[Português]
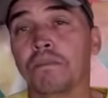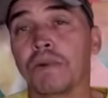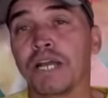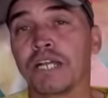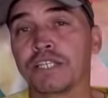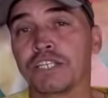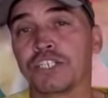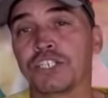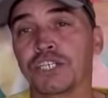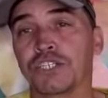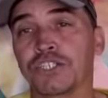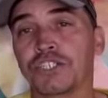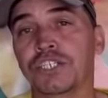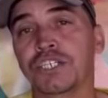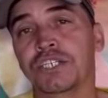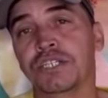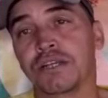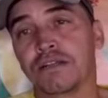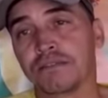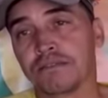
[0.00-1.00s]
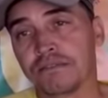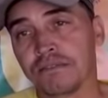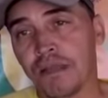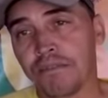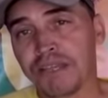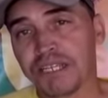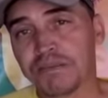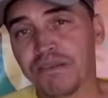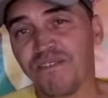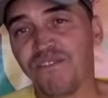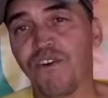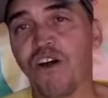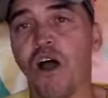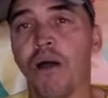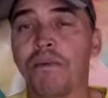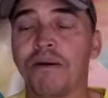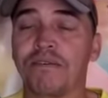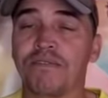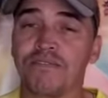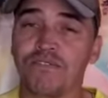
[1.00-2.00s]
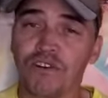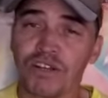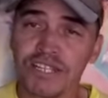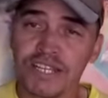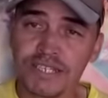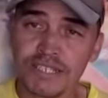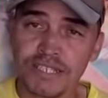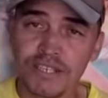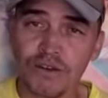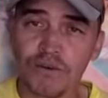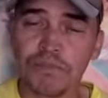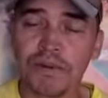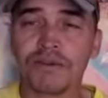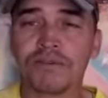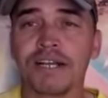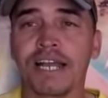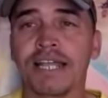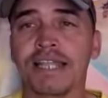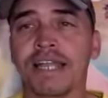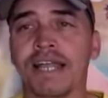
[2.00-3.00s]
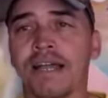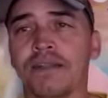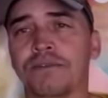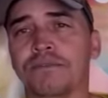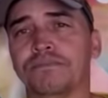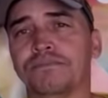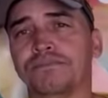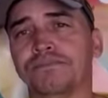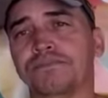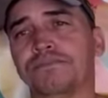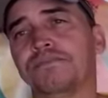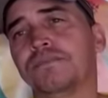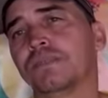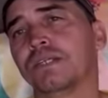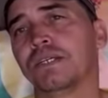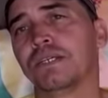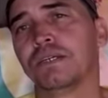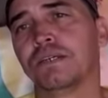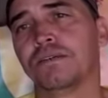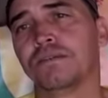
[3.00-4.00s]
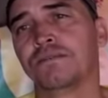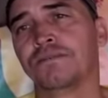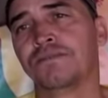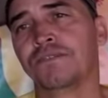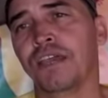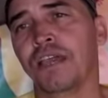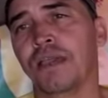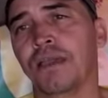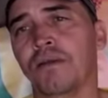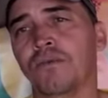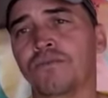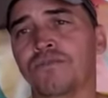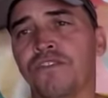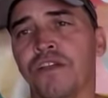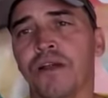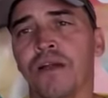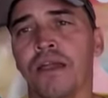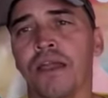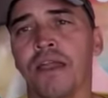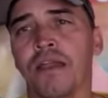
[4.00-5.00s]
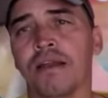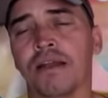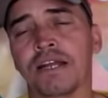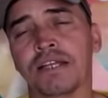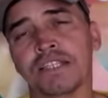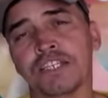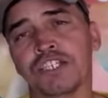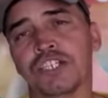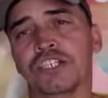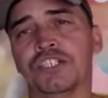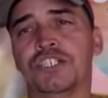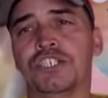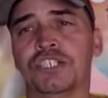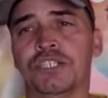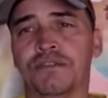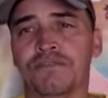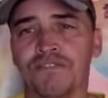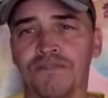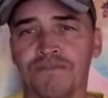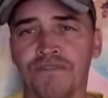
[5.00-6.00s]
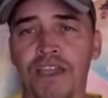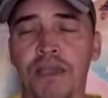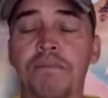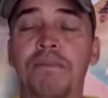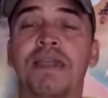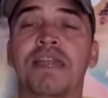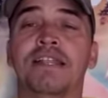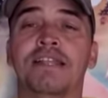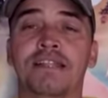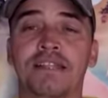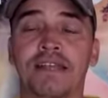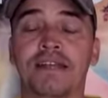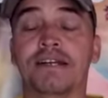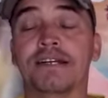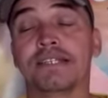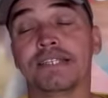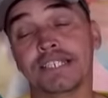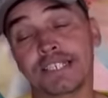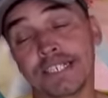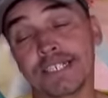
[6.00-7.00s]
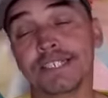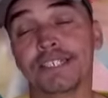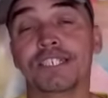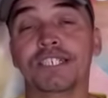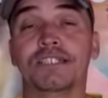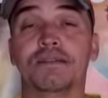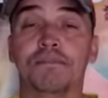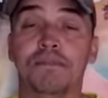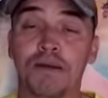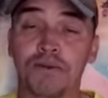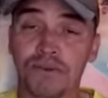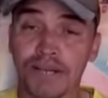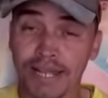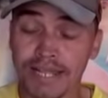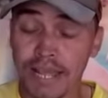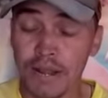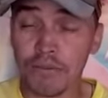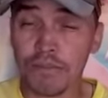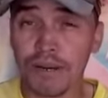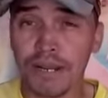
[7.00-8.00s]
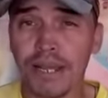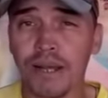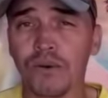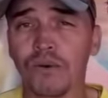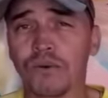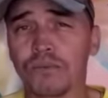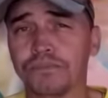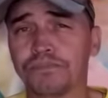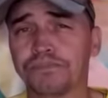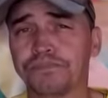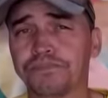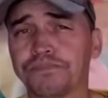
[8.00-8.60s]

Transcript: Canta chantina, da mesma forma, forneceu para o canário ver, um, é, canta chantina vermelha, né? Canta chantina para um canário branco,